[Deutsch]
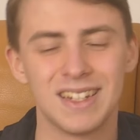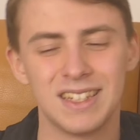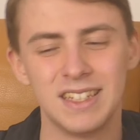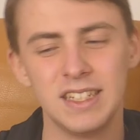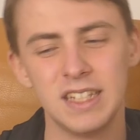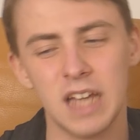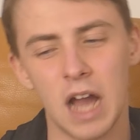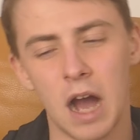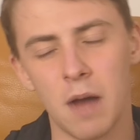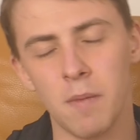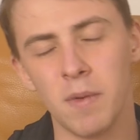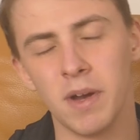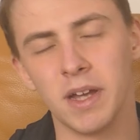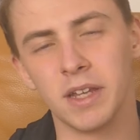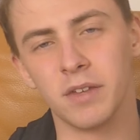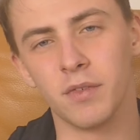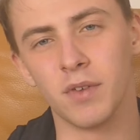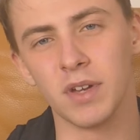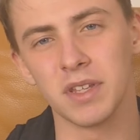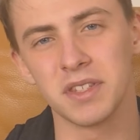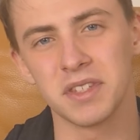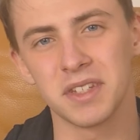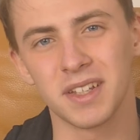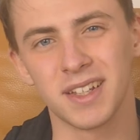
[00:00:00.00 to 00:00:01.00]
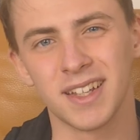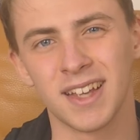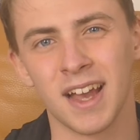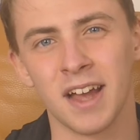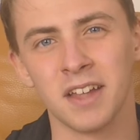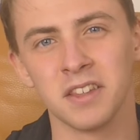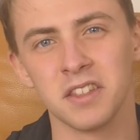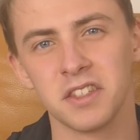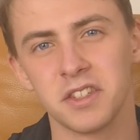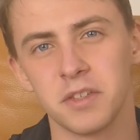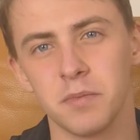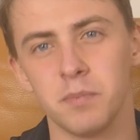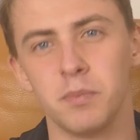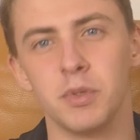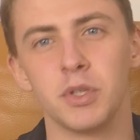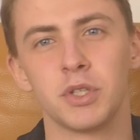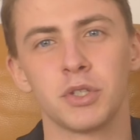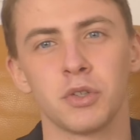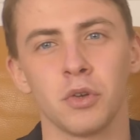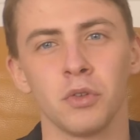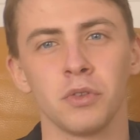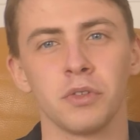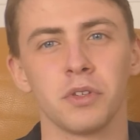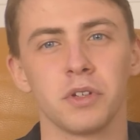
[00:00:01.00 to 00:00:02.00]
die aber etwas ganz
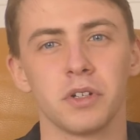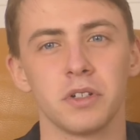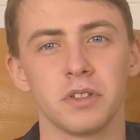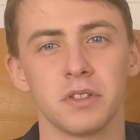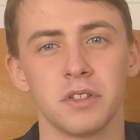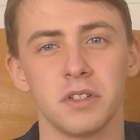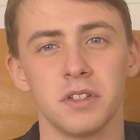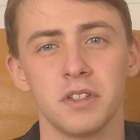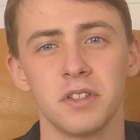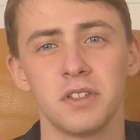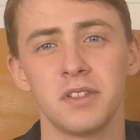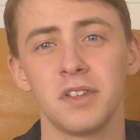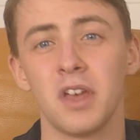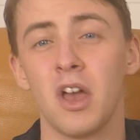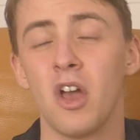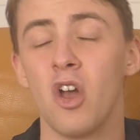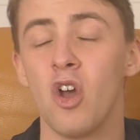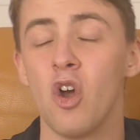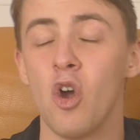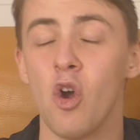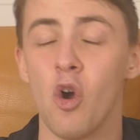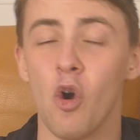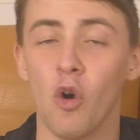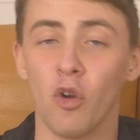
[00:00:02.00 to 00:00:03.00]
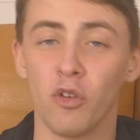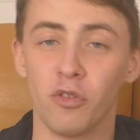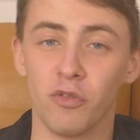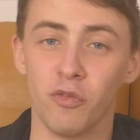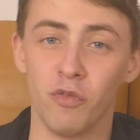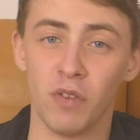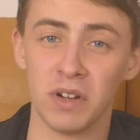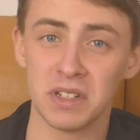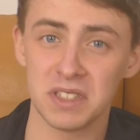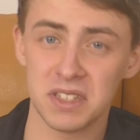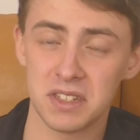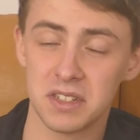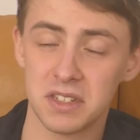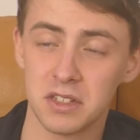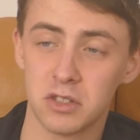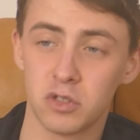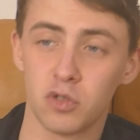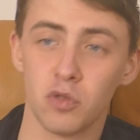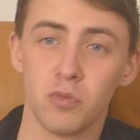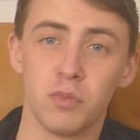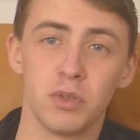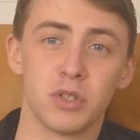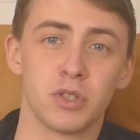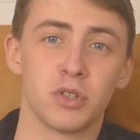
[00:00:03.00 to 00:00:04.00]
Besonderes ist. Und was sie
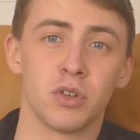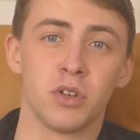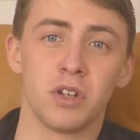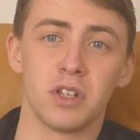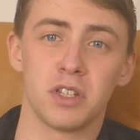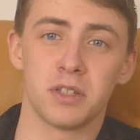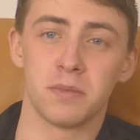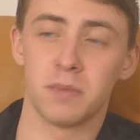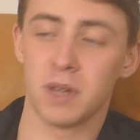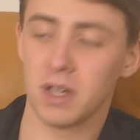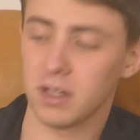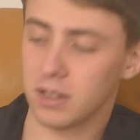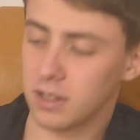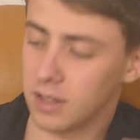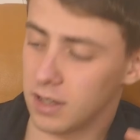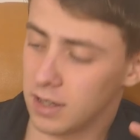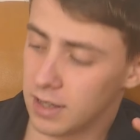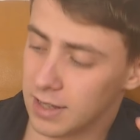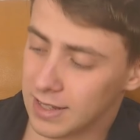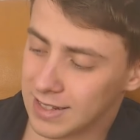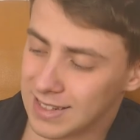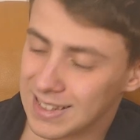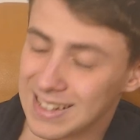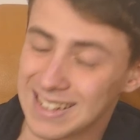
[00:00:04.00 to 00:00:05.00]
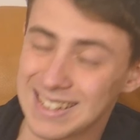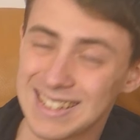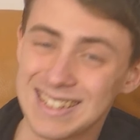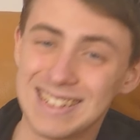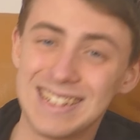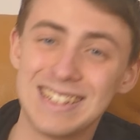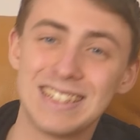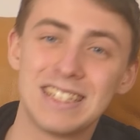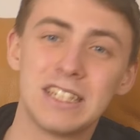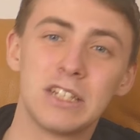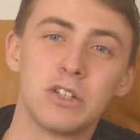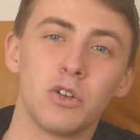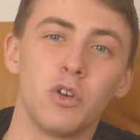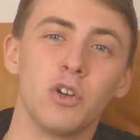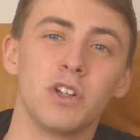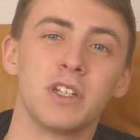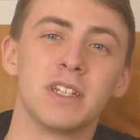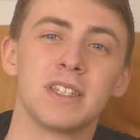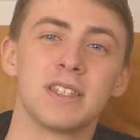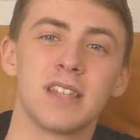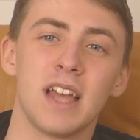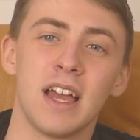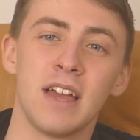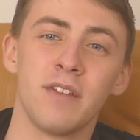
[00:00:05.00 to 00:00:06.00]
so besonders macht, das lese ich euch
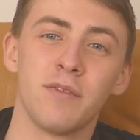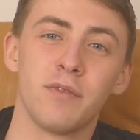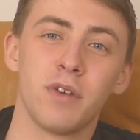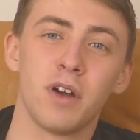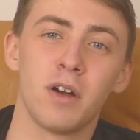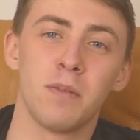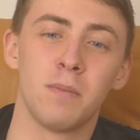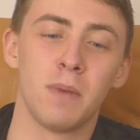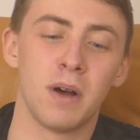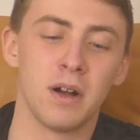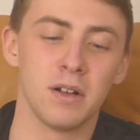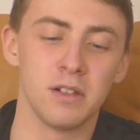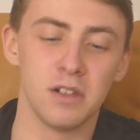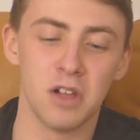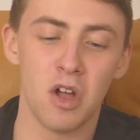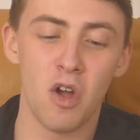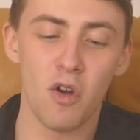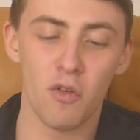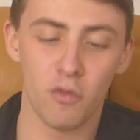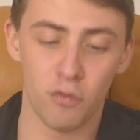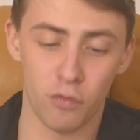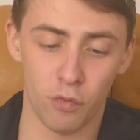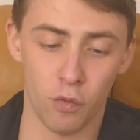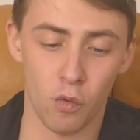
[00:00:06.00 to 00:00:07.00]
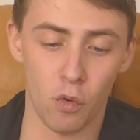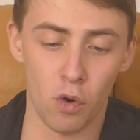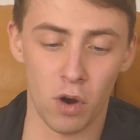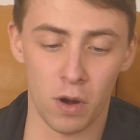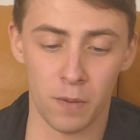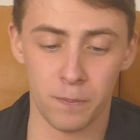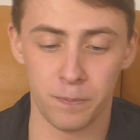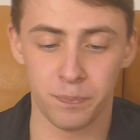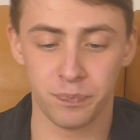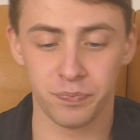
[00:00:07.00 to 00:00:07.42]
jetzt einfach mal vor.